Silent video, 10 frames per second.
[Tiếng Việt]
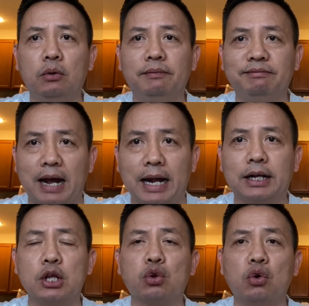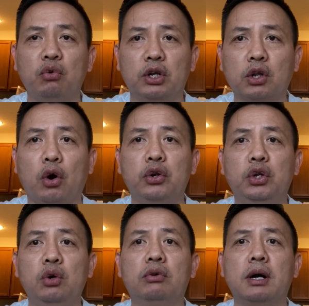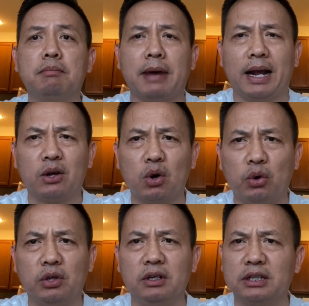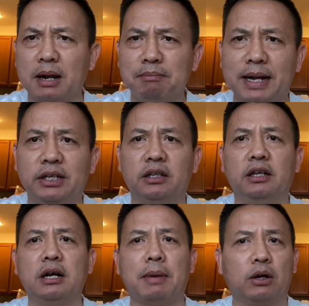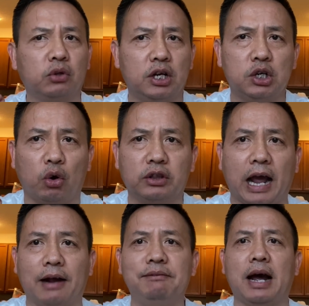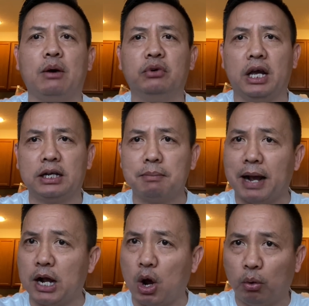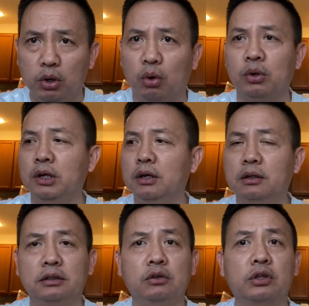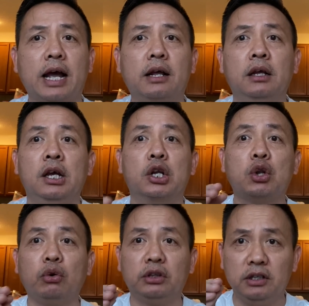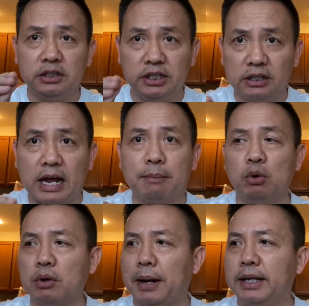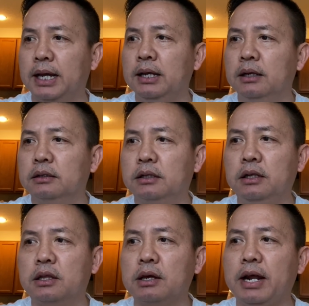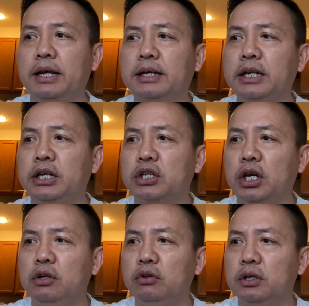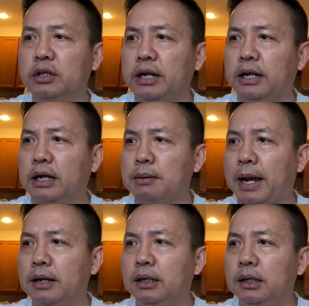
và cái số điện thoại. Nếu các bạn có những cái thắc mắc gì thì các bạn có thể gọi thẳng vào để các bạn hỏi luôn, người ta nói tiếng Việt Nam luôn các bạn nha. Thì sau đây cái địa chỉ nó như thế này nè các bạn: